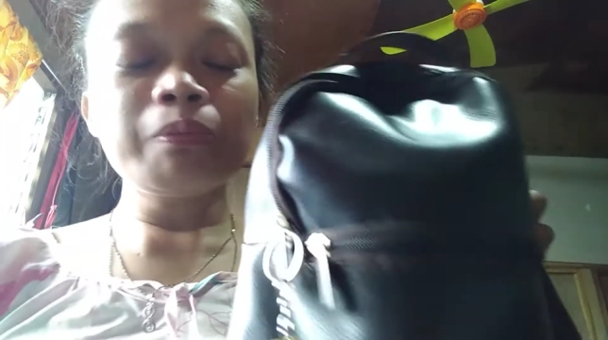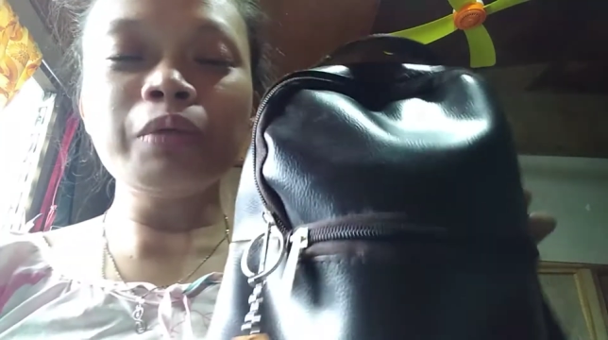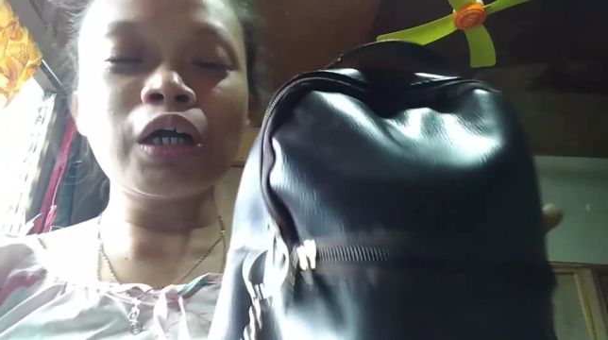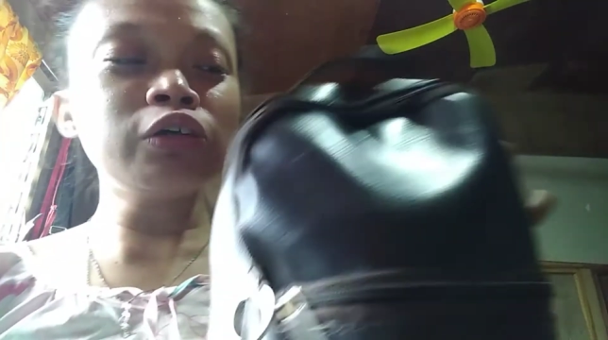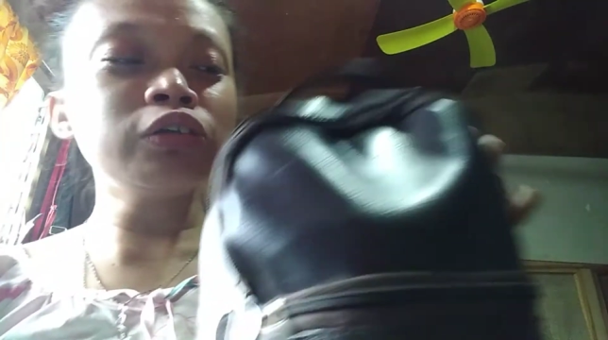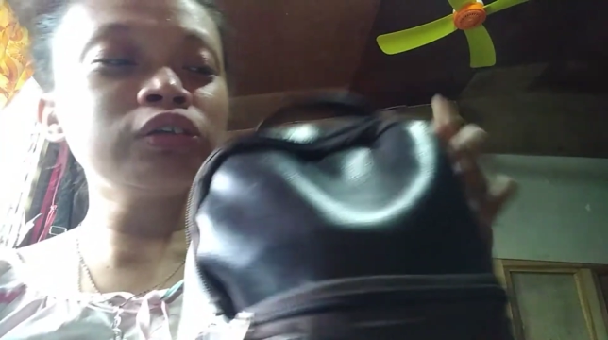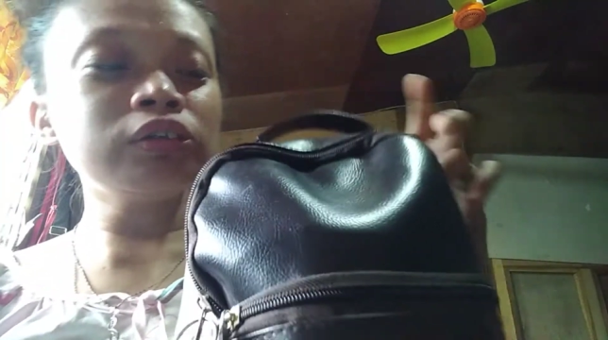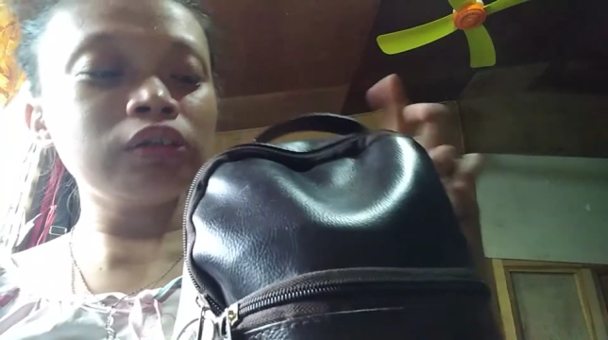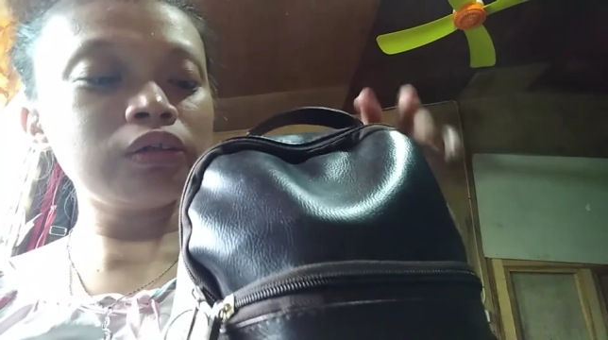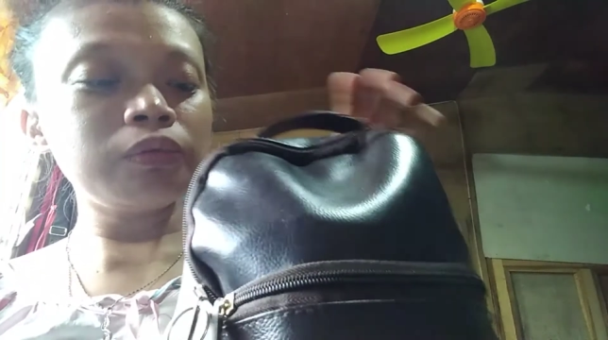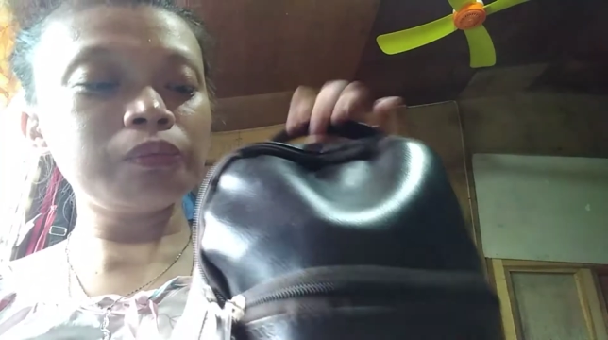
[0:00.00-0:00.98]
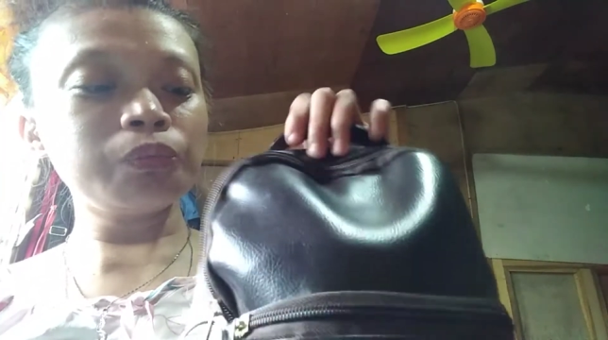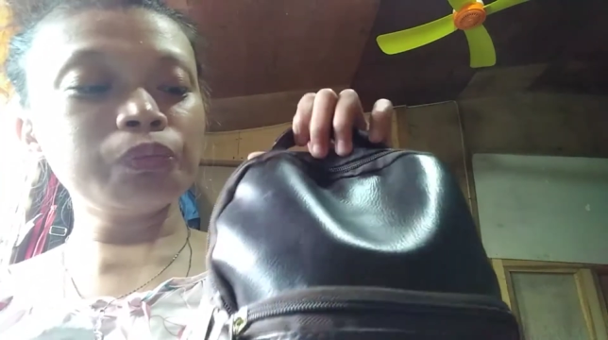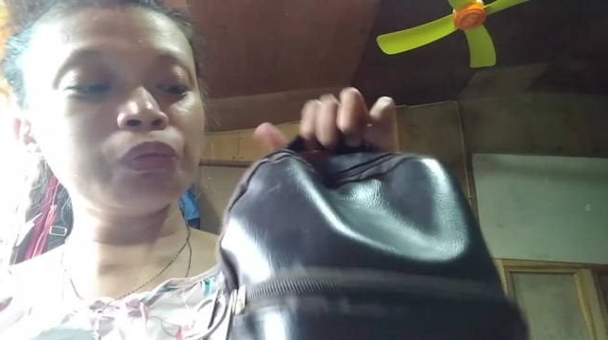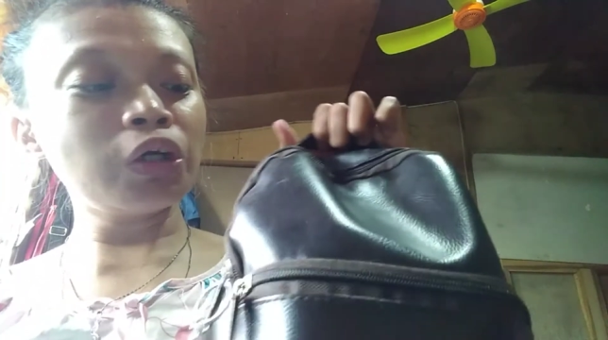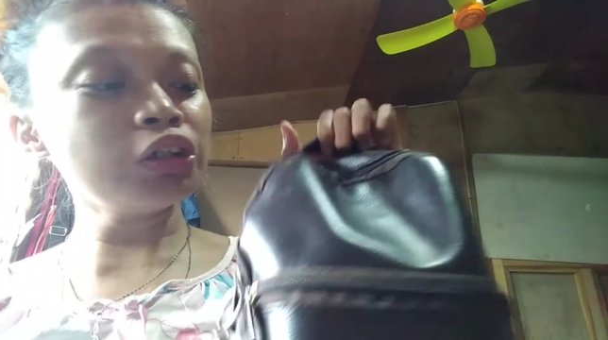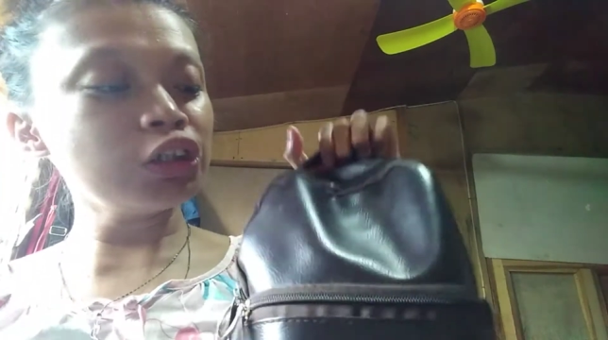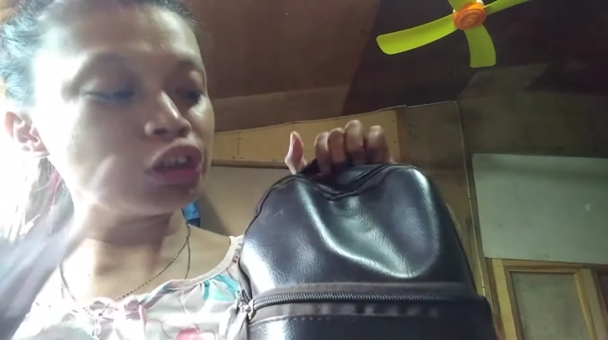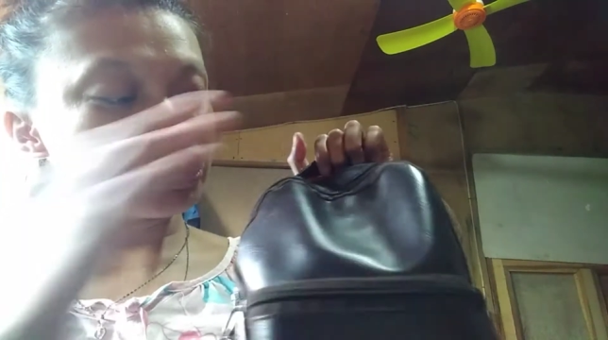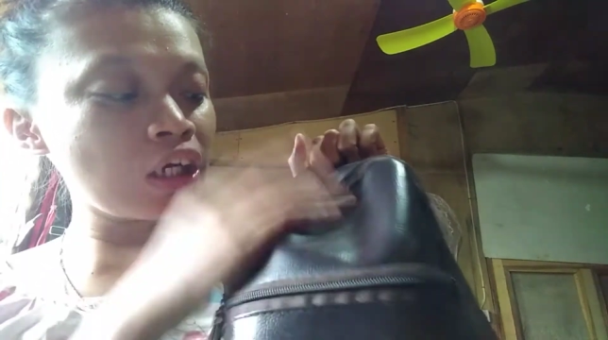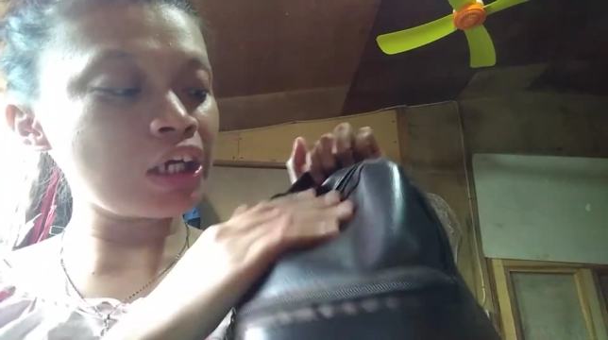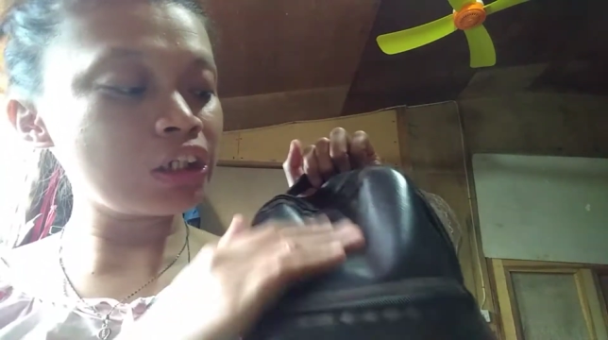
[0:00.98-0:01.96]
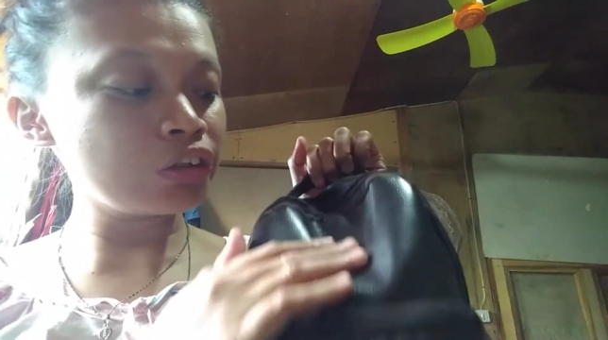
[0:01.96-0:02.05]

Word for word: brown brown siya.